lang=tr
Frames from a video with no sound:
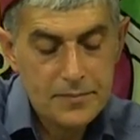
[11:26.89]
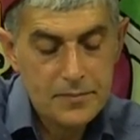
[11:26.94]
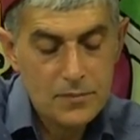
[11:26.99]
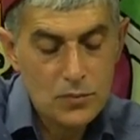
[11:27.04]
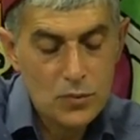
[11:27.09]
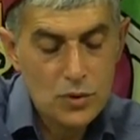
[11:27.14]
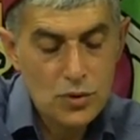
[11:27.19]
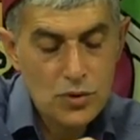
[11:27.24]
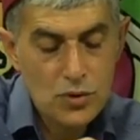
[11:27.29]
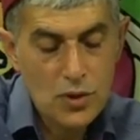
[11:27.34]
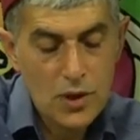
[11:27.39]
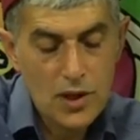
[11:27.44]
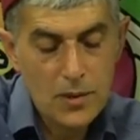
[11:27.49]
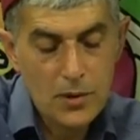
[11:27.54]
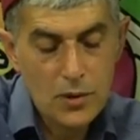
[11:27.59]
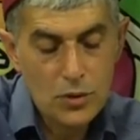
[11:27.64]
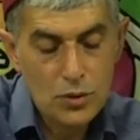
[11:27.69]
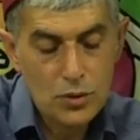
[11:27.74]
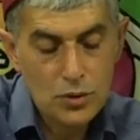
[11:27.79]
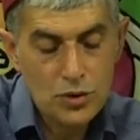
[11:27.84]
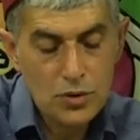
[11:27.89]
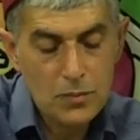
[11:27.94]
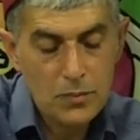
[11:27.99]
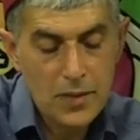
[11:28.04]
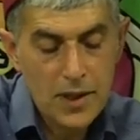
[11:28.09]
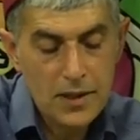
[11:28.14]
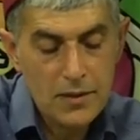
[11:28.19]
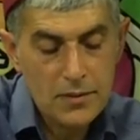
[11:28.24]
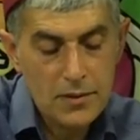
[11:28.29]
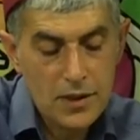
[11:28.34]
Bunu söylemeyi unuttum
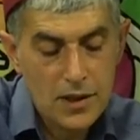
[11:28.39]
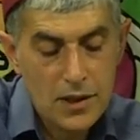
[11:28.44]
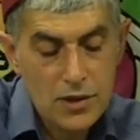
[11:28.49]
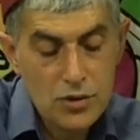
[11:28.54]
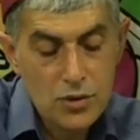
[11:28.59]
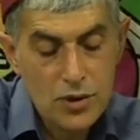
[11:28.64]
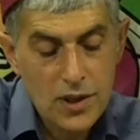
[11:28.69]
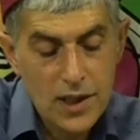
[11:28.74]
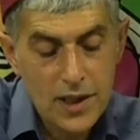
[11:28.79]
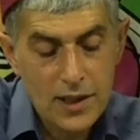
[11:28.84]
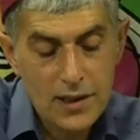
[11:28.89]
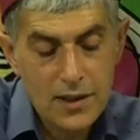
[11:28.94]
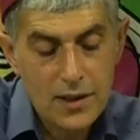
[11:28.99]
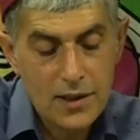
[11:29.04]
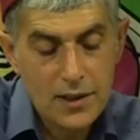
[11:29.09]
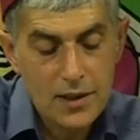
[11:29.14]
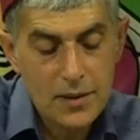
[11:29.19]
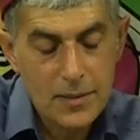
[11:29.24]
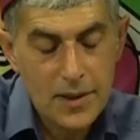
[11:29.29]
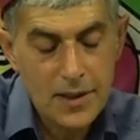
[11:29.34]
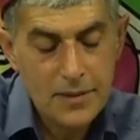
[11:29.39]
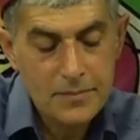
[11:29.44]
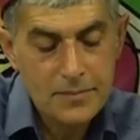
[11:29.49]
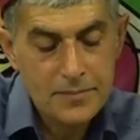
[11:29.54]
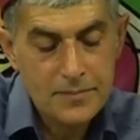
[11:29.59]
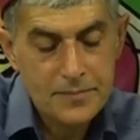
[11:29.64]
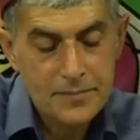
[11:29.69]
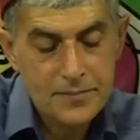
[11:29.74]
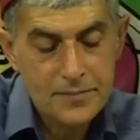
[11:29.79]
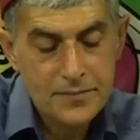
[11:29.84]
ben. Daha sonra geldi aklıma.
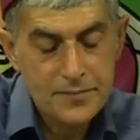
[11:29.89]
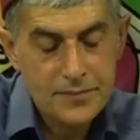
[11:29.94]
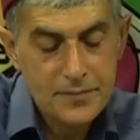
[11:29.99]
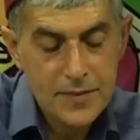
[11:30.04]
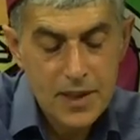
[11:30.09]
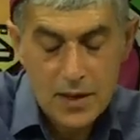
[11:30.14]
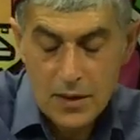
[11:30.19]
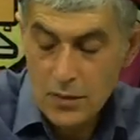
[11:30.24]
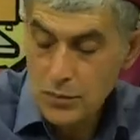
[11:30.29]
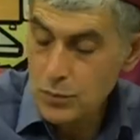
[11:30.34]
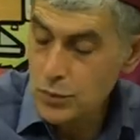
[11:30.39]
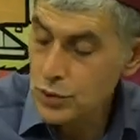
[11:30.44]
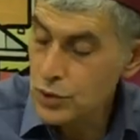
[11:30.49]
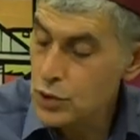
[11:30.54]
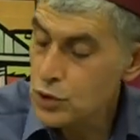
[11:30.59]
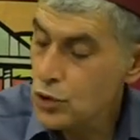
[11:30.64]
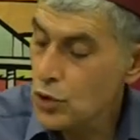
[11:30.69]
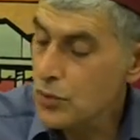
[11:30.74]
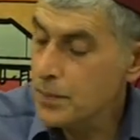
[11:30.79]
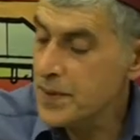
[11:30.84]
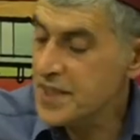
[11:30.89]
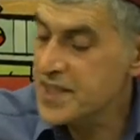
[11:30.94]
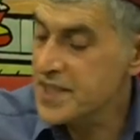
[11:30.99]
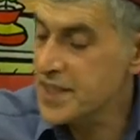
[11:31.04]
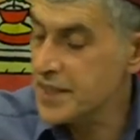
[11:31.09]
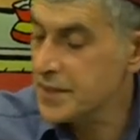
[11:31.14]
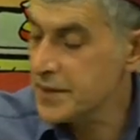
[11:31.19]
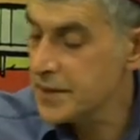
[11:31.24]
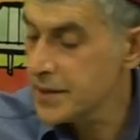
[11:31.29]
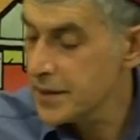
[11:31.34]
Bu da çok basit.
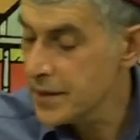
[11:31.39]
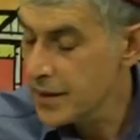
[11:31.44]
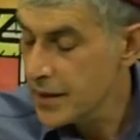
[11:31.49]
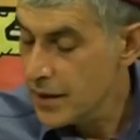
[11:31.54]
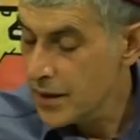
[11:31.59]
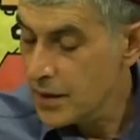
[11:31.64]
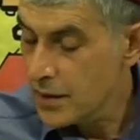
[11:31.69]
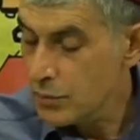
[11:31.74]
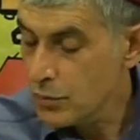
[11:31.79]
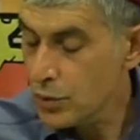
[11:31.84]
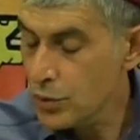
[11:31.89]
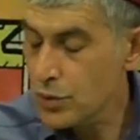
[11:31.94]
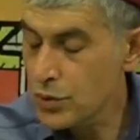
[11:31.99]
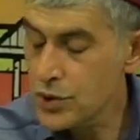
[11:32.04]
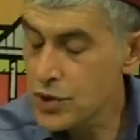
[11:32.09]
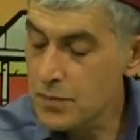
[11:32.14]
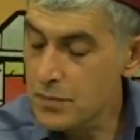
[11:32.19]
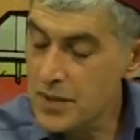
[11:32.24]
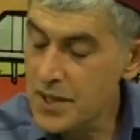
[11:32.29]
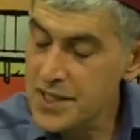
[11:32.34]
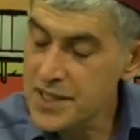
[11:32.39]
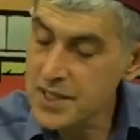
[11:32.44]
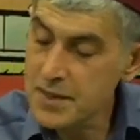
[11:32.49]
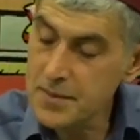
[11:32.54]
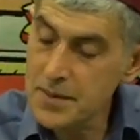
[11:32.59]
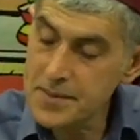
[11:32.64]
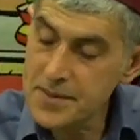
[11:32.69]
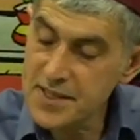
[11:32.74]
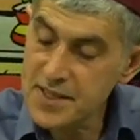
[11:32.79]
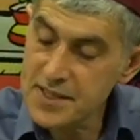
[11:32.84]
Bunun için
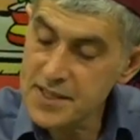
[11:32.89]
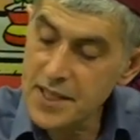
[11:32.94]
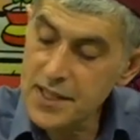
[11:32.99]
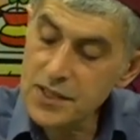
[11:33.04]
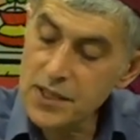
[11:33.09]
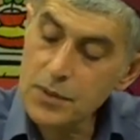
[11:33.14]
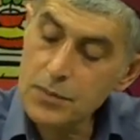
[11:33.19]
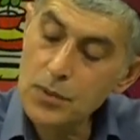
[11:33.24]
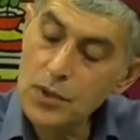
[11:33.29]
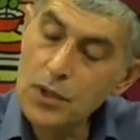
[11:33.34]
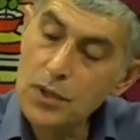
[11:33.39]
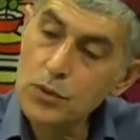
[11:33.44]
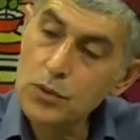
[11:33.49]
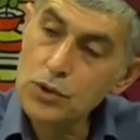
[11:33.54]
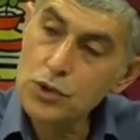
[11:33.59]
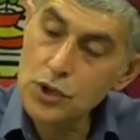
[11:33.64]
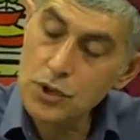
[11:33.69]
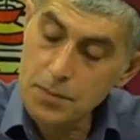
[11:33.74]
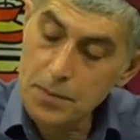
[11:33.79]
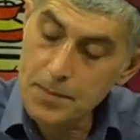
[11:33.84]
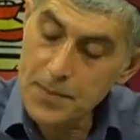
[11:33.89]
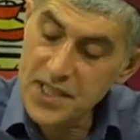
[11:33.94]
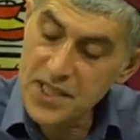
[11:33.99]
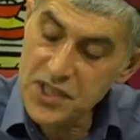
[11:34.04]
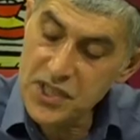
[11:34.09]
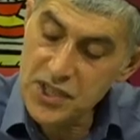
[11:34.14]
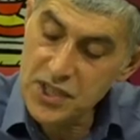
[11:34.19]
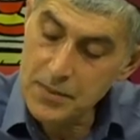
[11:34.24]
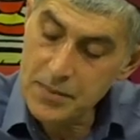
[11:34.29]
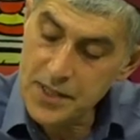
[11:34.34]
malzememiz zaten böyle küçük bir pet
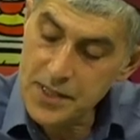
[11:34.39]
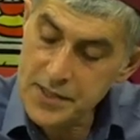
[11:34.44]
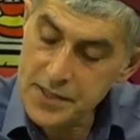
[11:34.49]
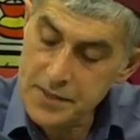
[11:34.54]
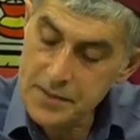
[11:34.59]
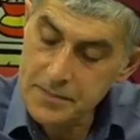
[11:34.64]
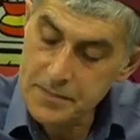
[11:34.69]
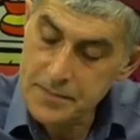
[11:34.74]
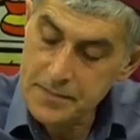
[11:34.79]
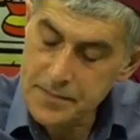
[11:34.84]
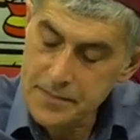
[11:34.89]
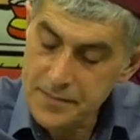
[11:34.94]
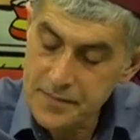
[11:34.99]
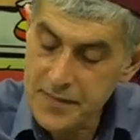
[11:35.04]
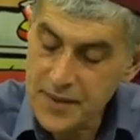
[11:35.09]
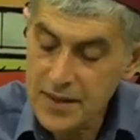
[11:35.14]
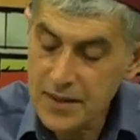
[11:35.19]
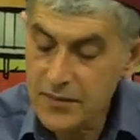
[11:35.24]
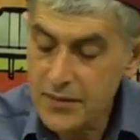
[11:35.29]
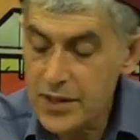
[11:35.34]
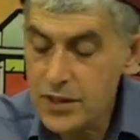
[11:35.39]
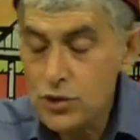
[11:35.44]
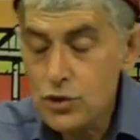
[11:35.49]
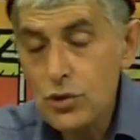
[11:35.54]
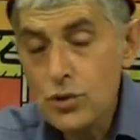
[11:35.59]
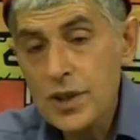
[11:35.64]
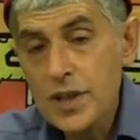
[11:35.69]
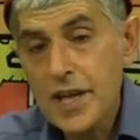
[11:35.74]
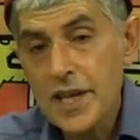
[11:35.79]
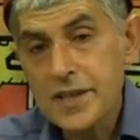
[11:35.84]
şişemiz ve
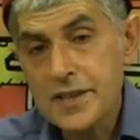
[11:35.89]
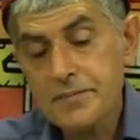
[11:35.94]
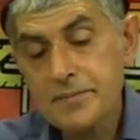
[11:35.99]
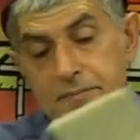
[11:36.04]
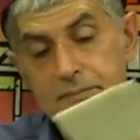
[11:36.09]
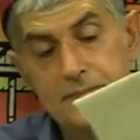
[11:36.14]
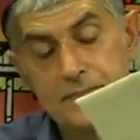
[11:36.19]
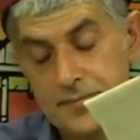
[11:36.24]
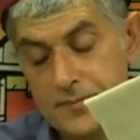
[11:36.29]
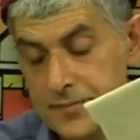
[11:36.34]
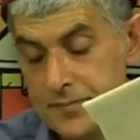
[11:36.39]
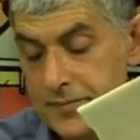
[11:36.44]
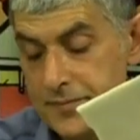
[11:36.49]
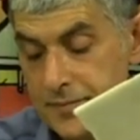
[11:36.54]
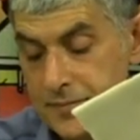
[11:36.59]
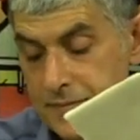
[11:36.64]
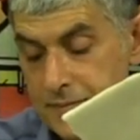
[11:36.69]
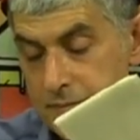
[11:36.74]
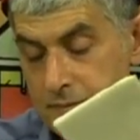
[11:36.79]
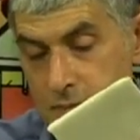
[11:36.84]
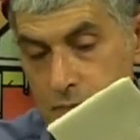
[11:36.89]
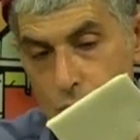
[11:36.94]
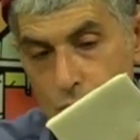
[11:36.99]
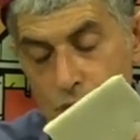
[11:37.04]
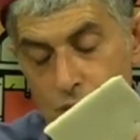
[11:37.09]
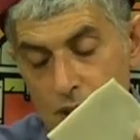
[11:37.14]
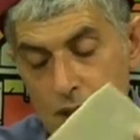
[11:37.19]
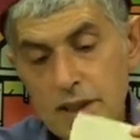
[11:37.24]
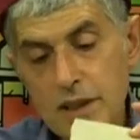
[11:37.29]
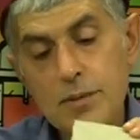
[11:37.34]
sünger. Bu
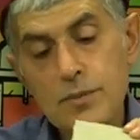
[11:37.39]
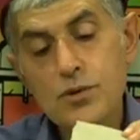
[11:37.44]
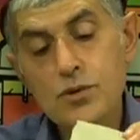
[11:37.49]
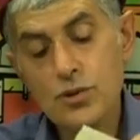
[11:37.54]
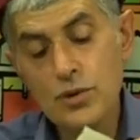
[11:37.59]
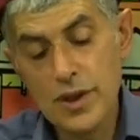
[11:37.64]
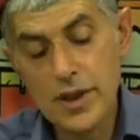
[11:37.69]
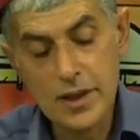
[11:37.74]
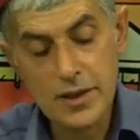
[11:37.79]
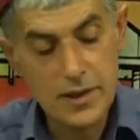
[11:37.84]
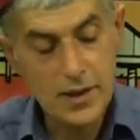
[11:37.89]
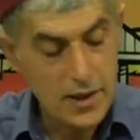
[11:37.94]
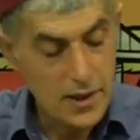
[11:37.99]
şekilde bir sünger.